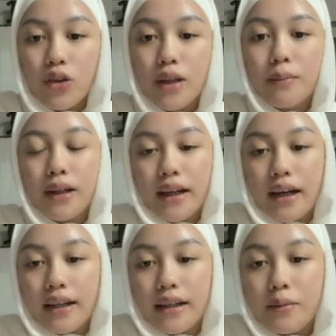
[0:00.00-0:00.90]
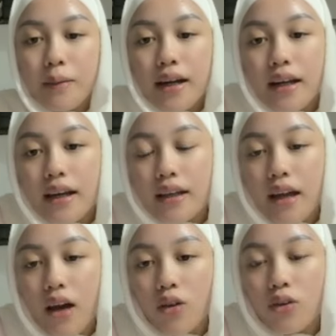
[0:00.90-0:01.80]
Loli beli di mana?
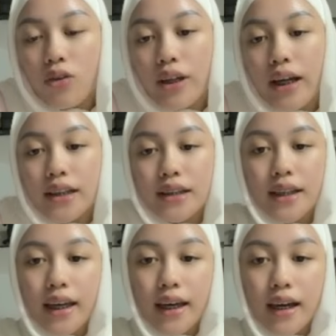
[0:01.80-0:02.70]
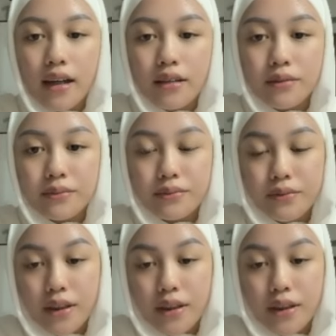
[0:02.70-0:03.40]
Ini aku dikasih sayang.